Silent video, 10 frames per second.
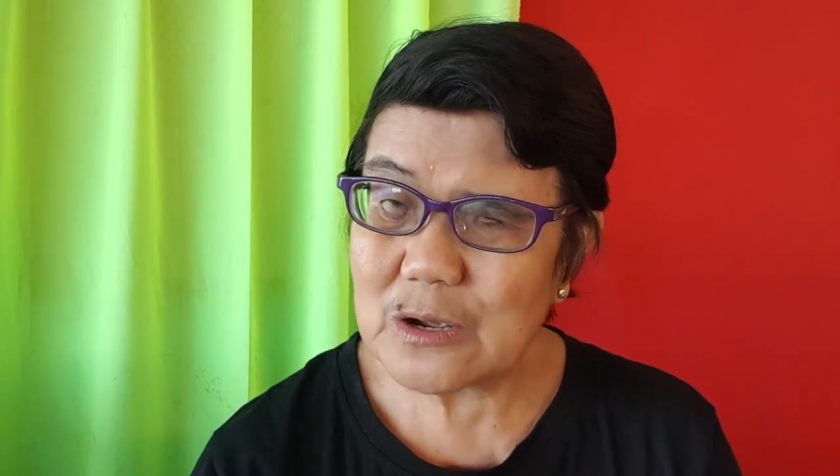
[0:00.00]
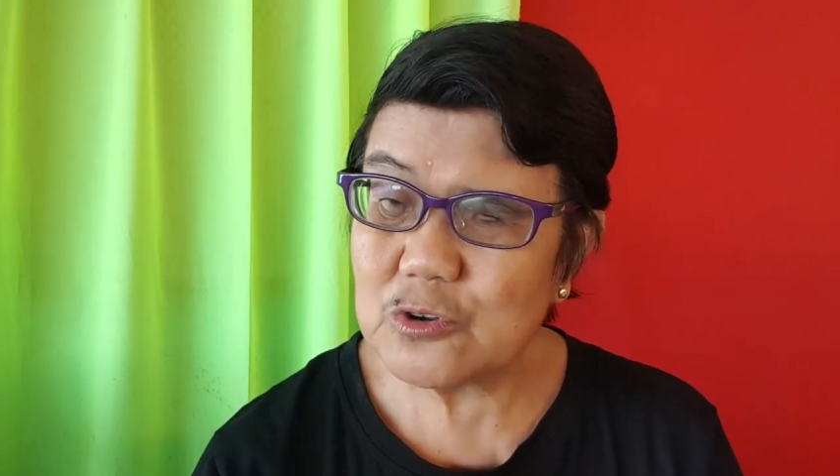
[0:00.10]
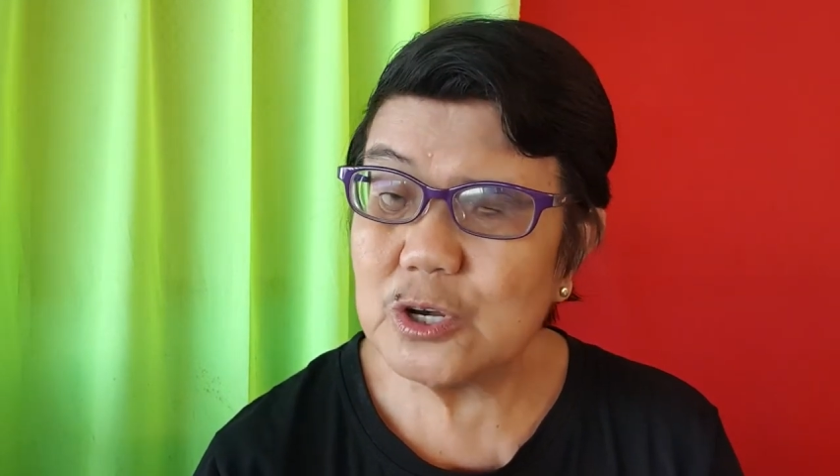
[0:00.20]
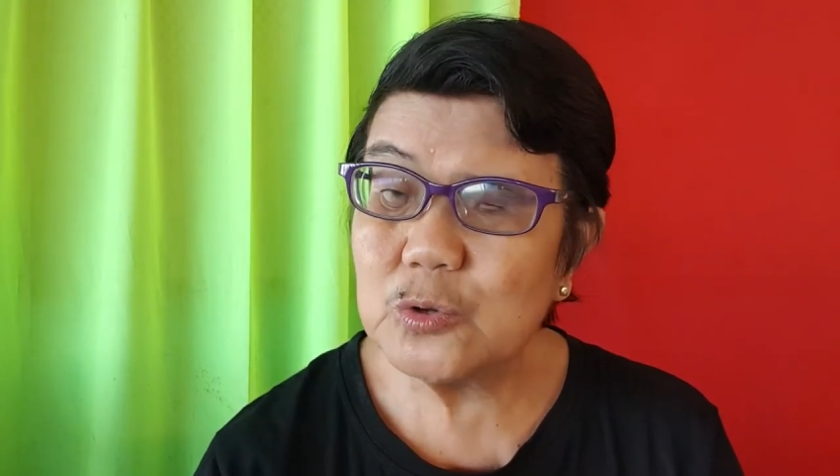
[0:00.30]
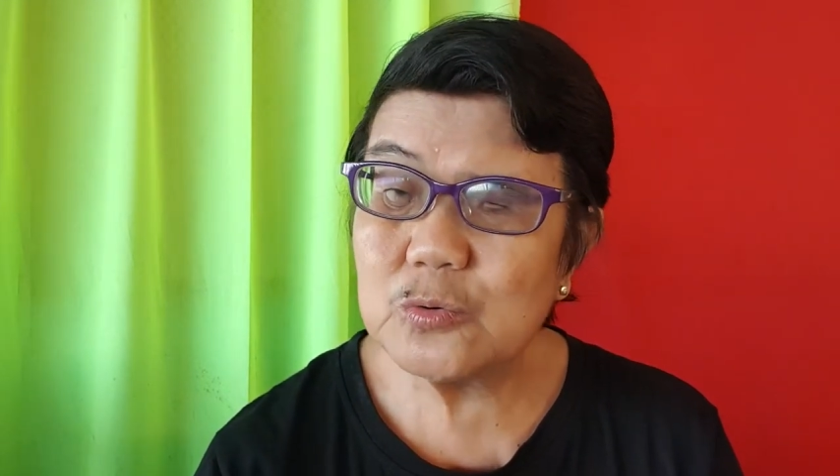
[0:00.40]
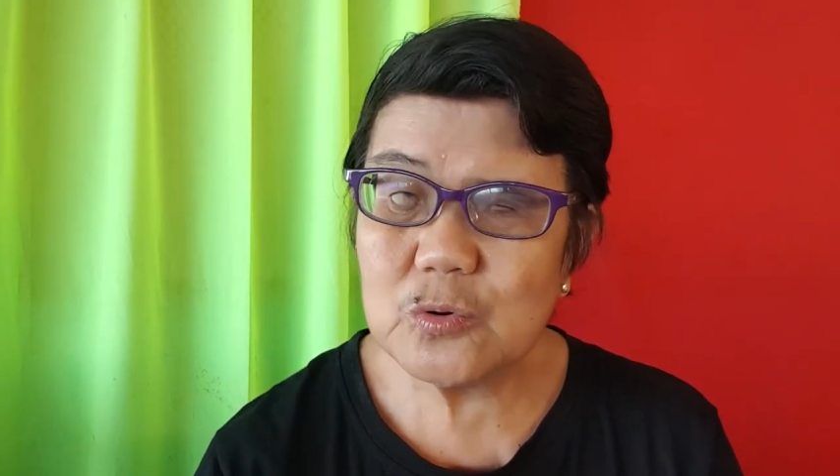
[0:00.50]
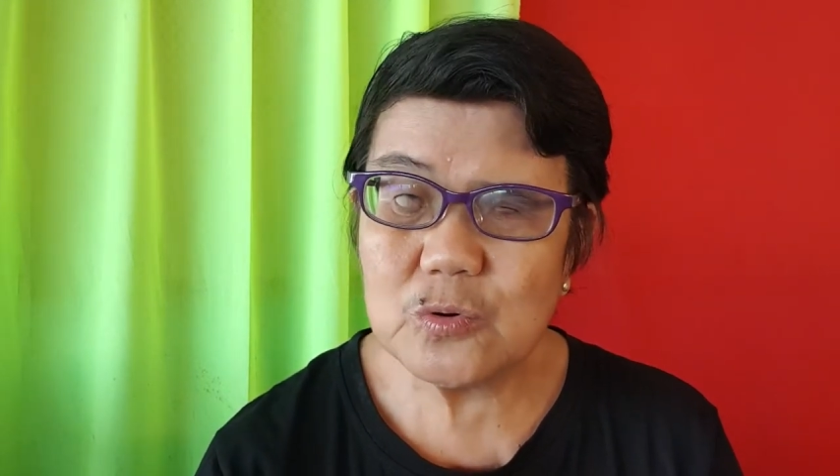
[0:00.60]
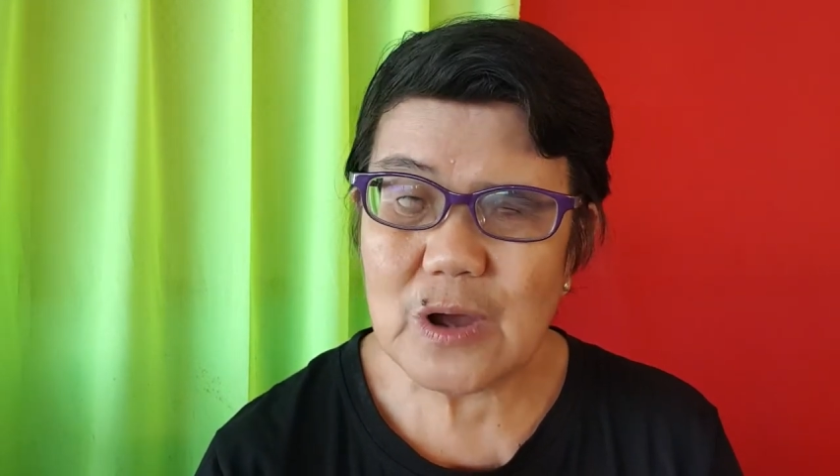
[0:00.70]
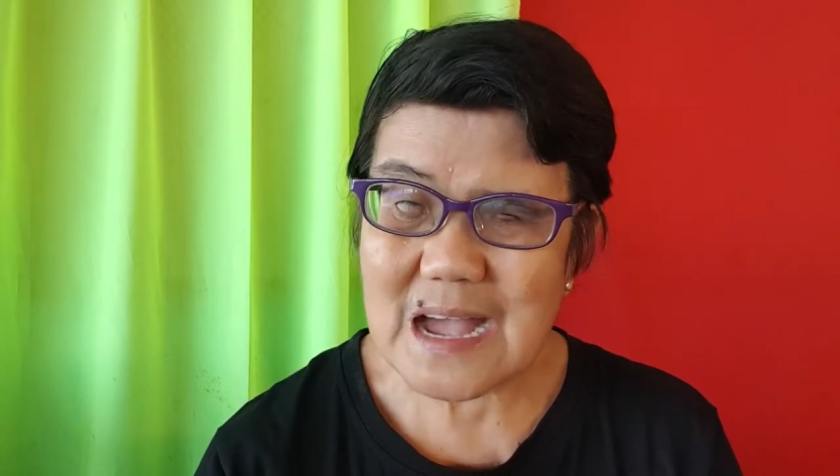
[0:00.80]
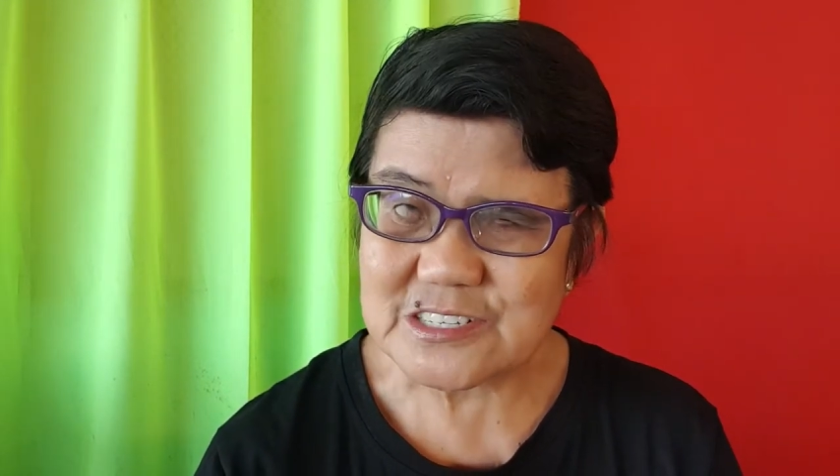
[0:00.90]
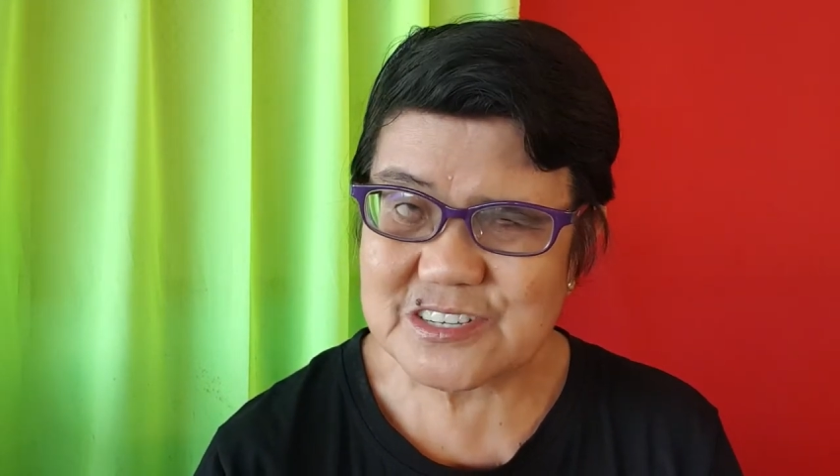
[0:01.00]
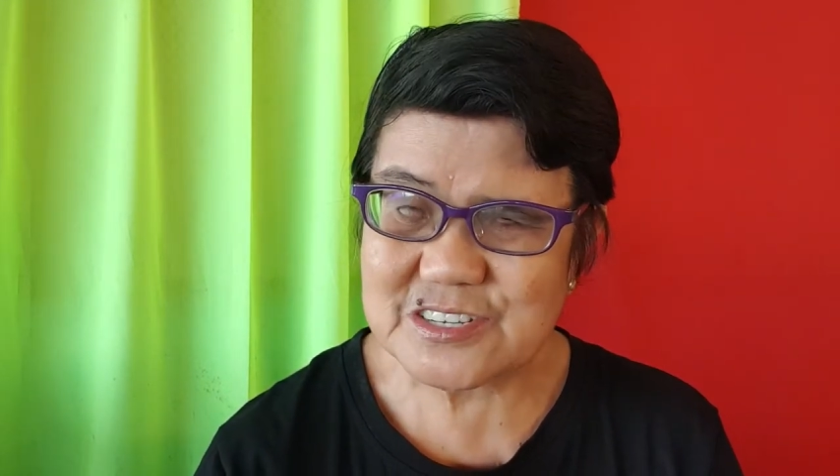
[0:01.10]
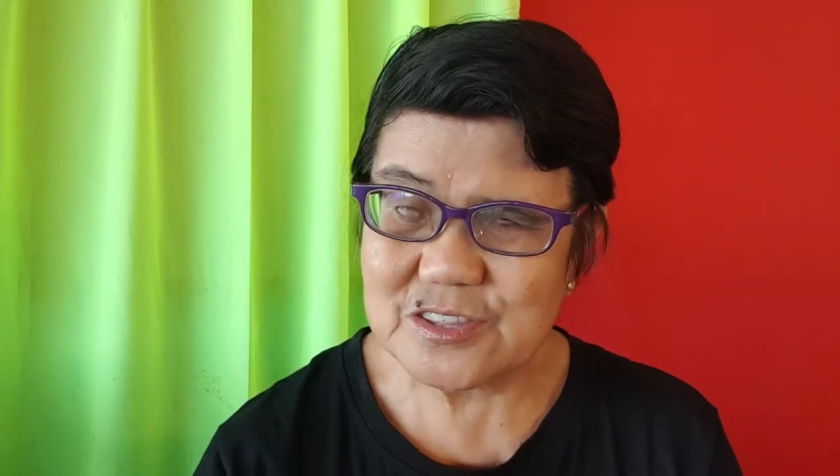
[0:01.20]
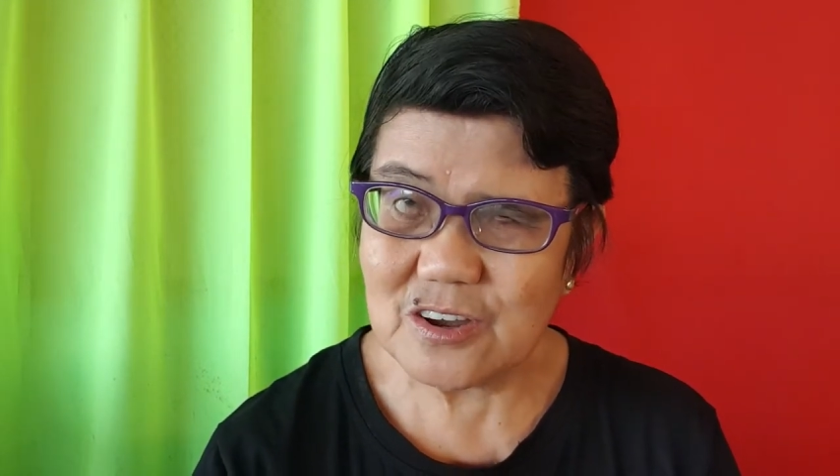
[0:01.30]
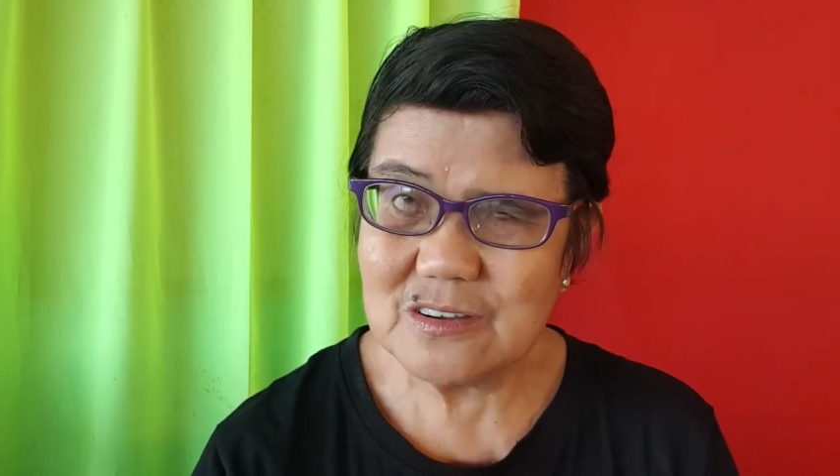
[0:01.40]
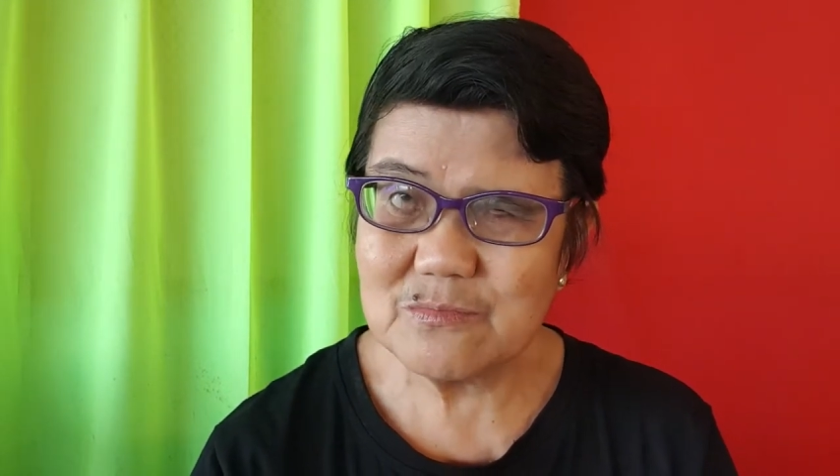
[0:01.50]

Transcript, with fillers: ako'y luas no